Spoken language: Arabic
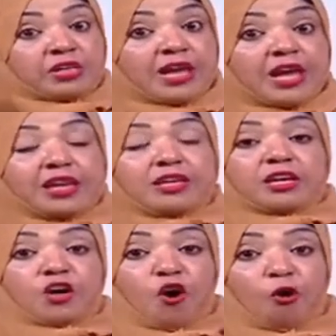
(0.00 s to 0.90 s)
نخلي
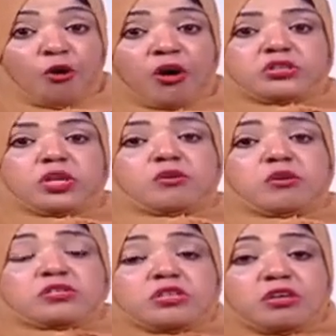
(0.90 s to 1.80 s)
الحركات
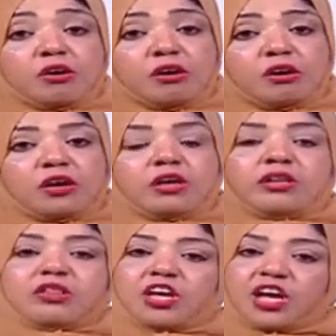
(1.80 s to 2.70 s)
القصيره
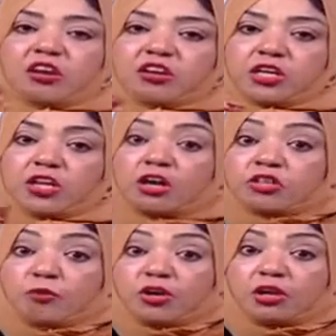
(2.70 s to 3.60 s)
نخليها
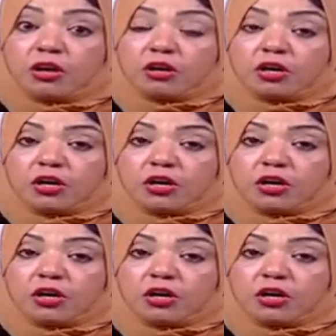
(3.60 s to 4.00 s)
طويله